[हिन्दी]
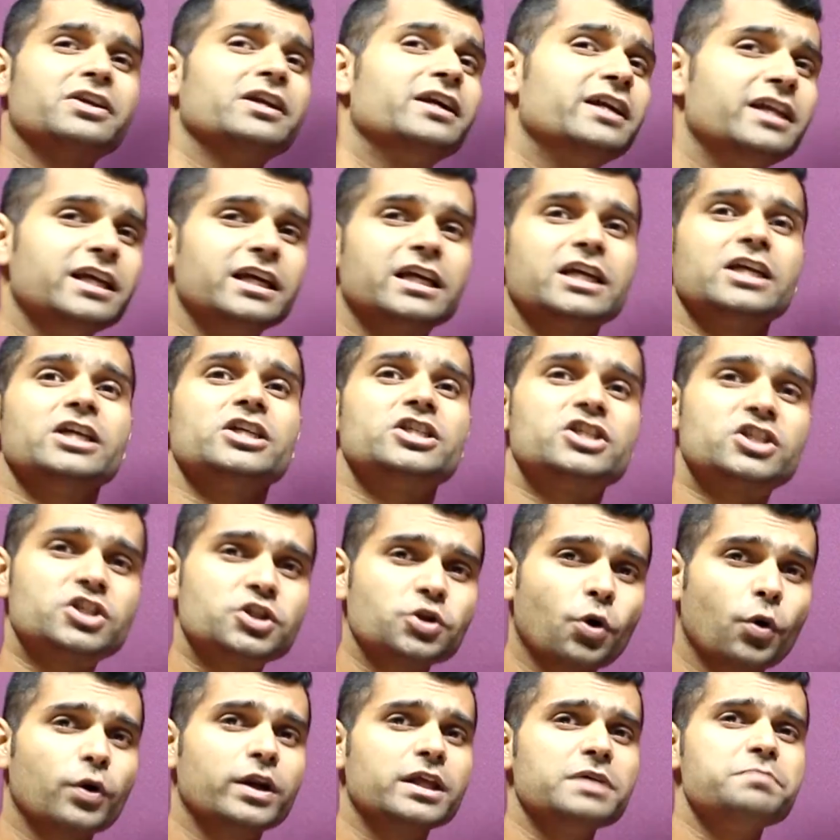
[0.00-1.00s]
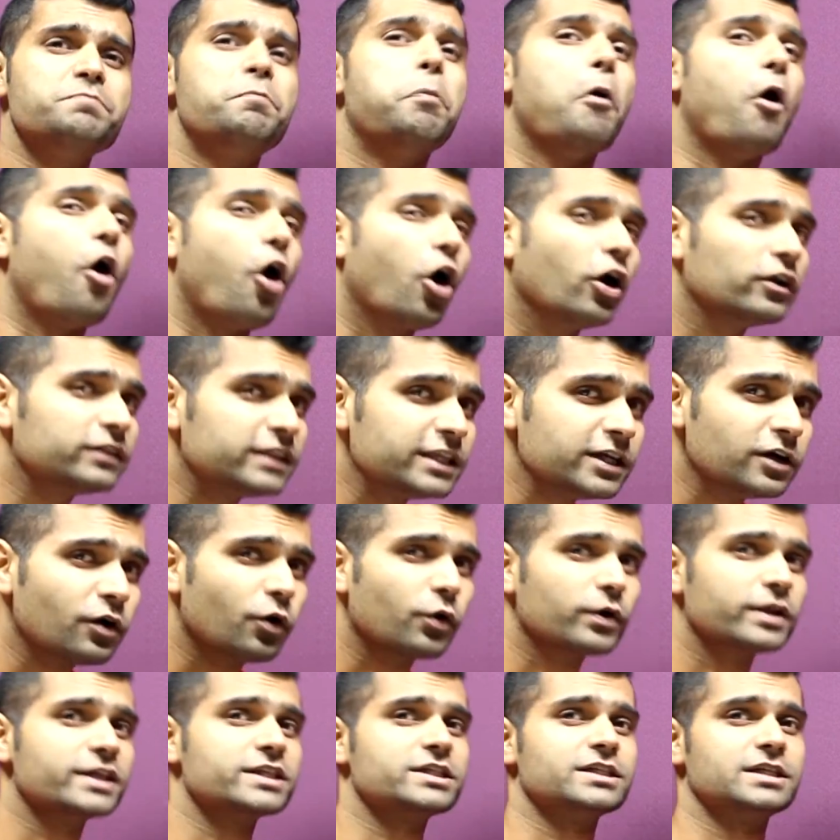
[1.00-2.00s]
थ्री की स्टोरी बहुत ही
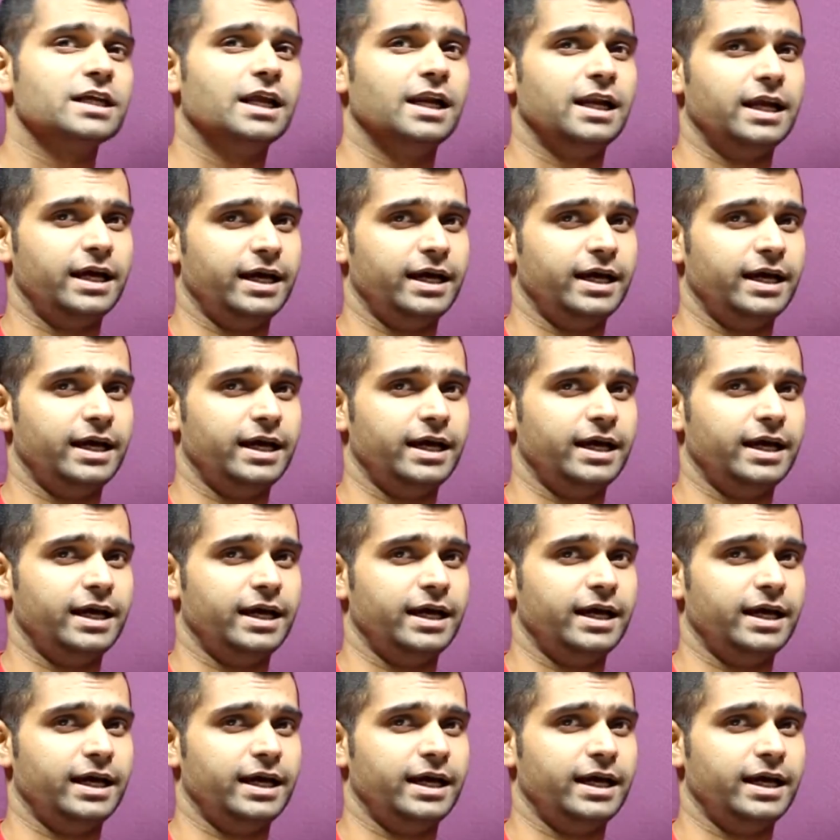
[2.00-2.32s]
ओरिजिनल